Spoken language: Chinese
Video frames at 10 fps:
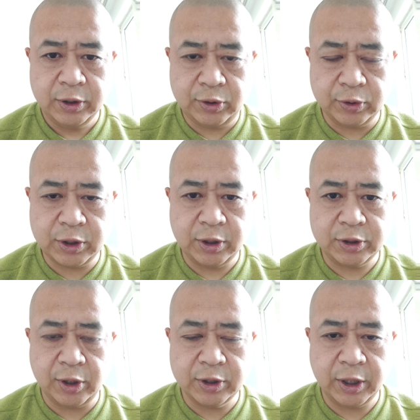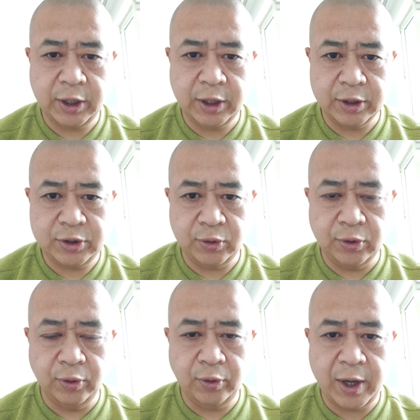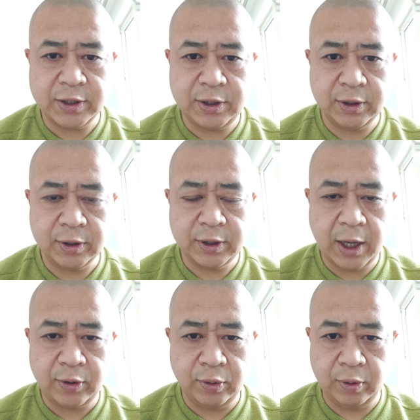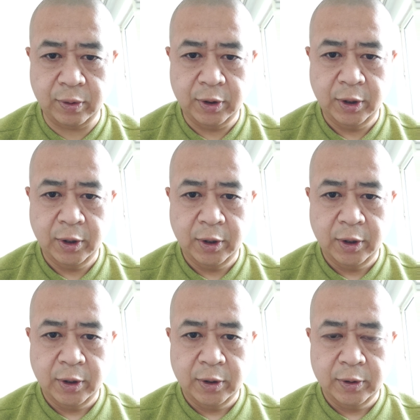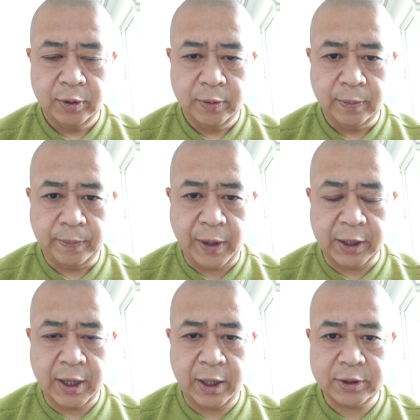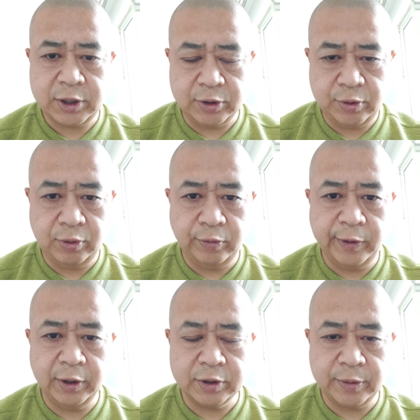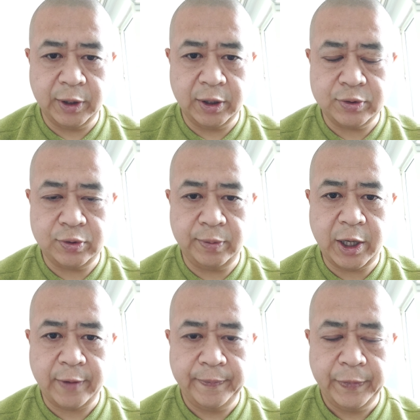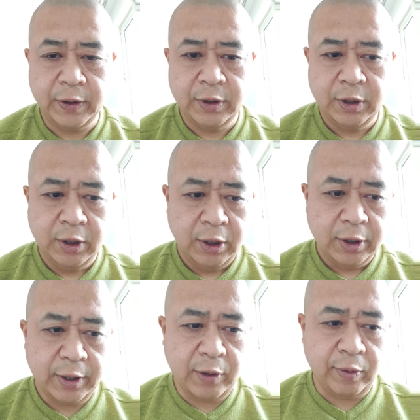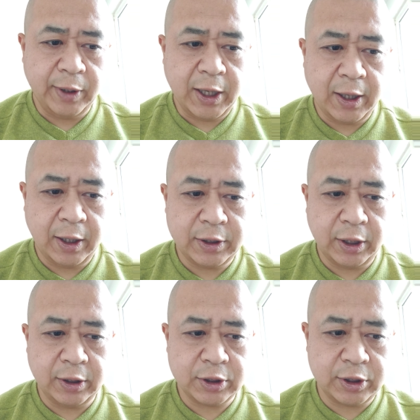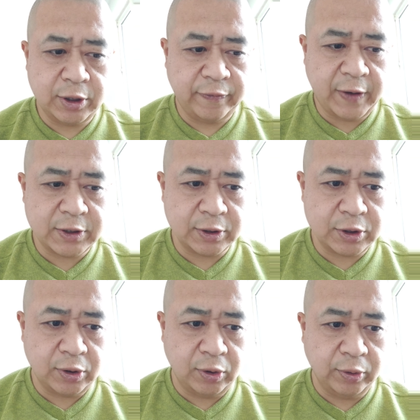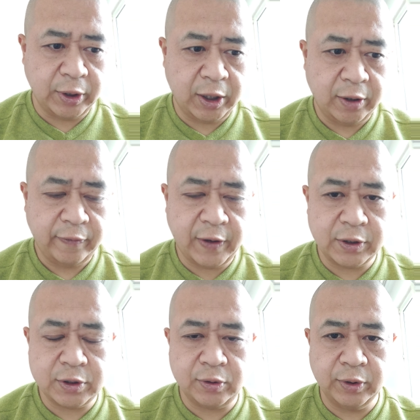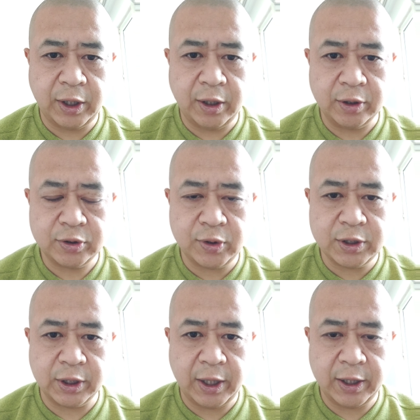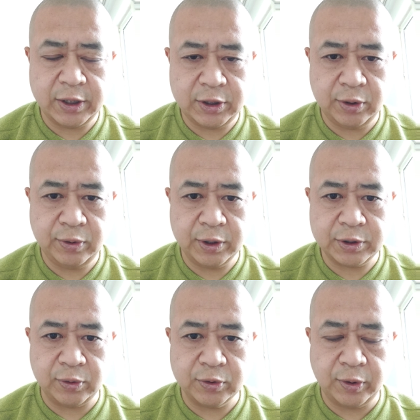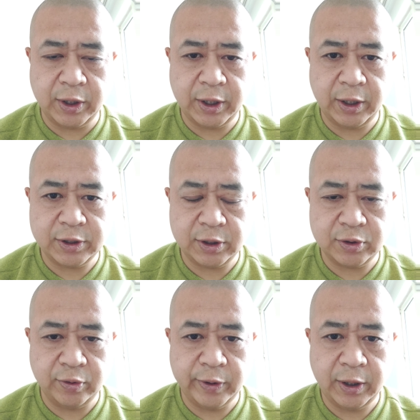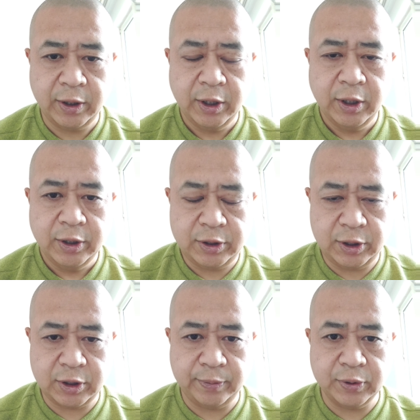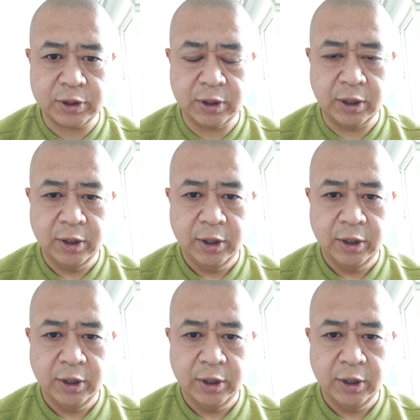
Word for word: 就是造成一个酒后乱性，然后。把他请君入瓮这么一个局面，那我们看看这个事情发生之后呢？发生之后呢？说是他很幸运走出了这个性丑闻，其实不是，